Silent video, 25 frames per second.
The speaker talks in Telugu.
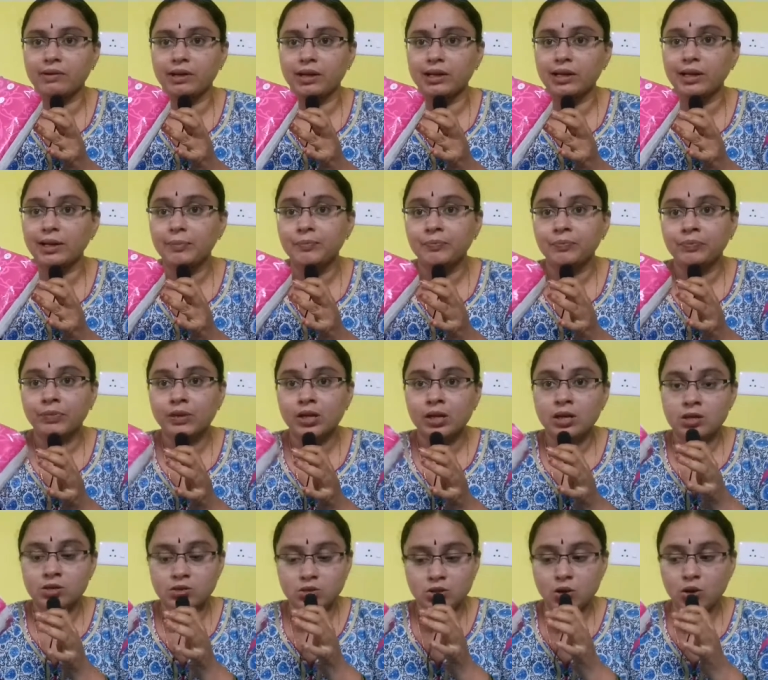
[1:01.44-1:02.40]
కావాలి
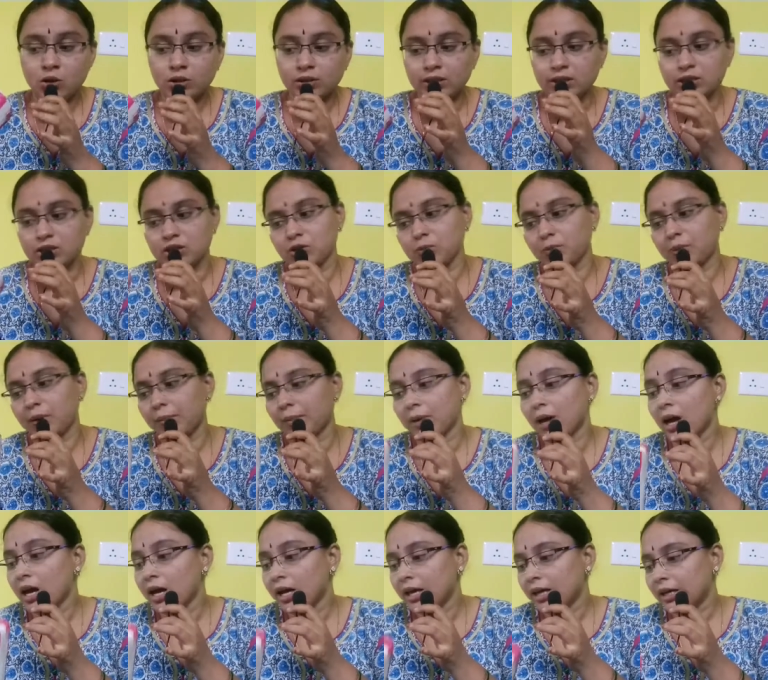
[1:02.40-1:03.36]
సో టిష్యూ
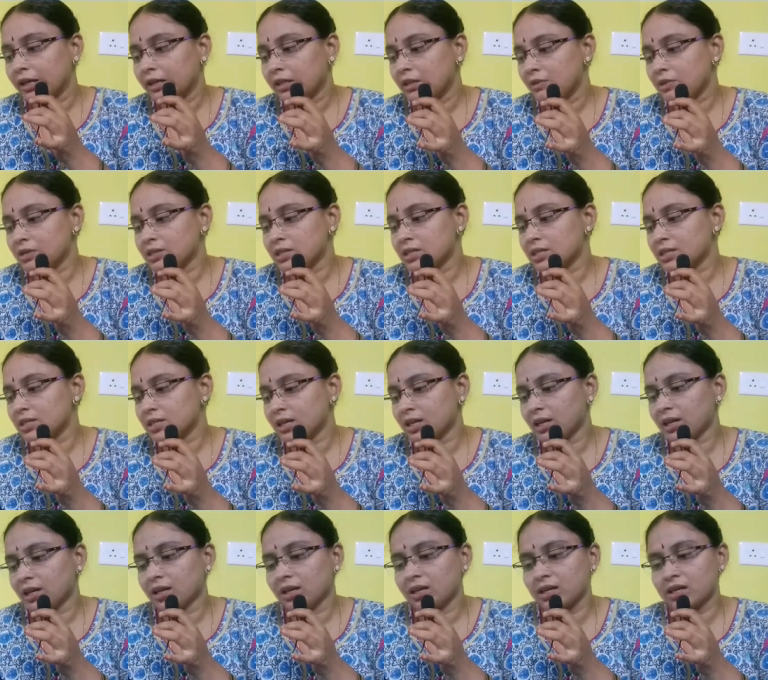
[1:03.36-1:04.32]
పేపర్ ఇది వచ్చేసి
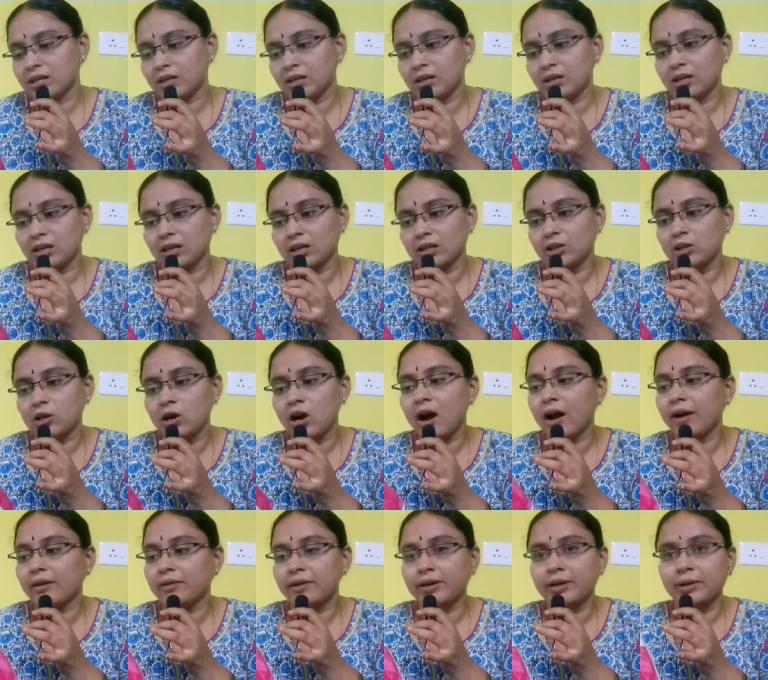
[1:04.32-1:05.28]
ఇందులో
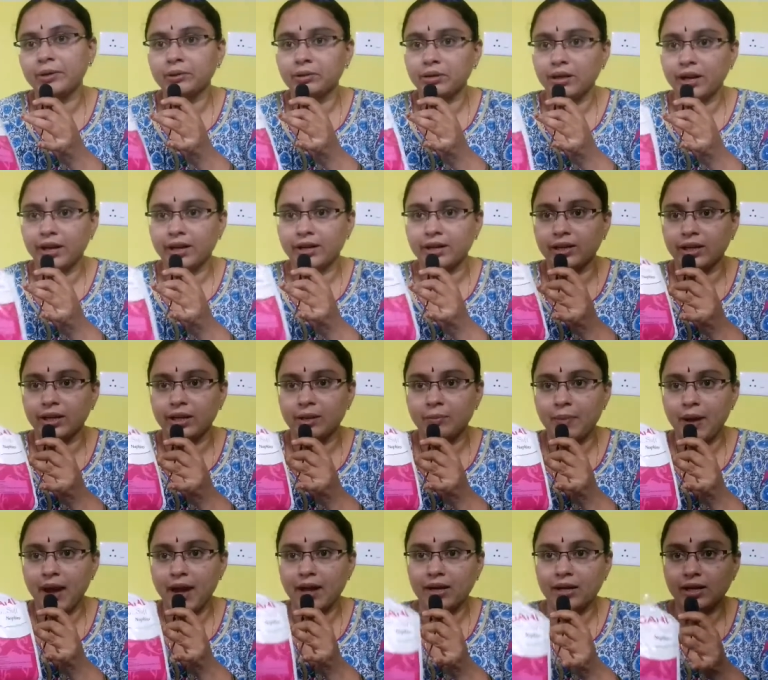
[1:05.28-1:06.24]
హండ్రెడ్ ఉంటాయండి
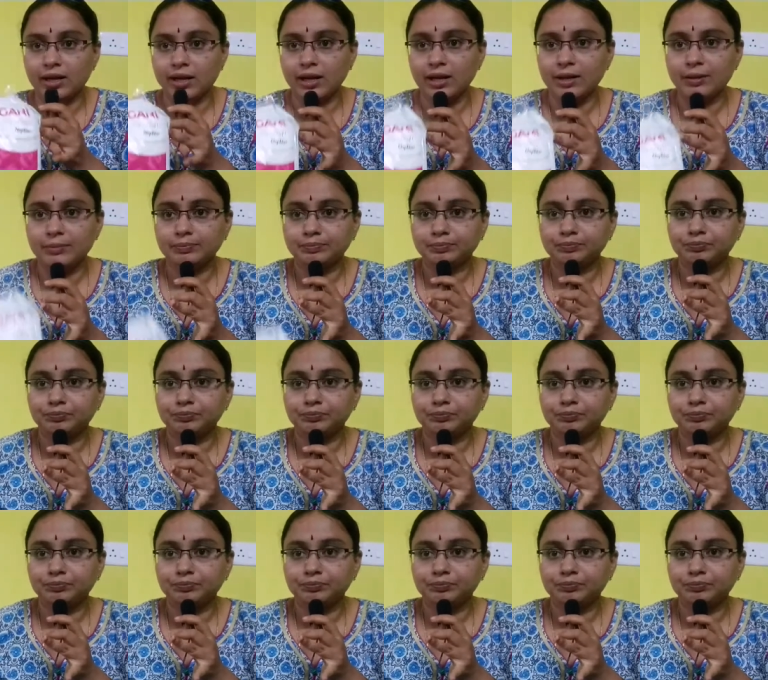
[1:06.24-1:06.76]
ఈ ప్యాక్కి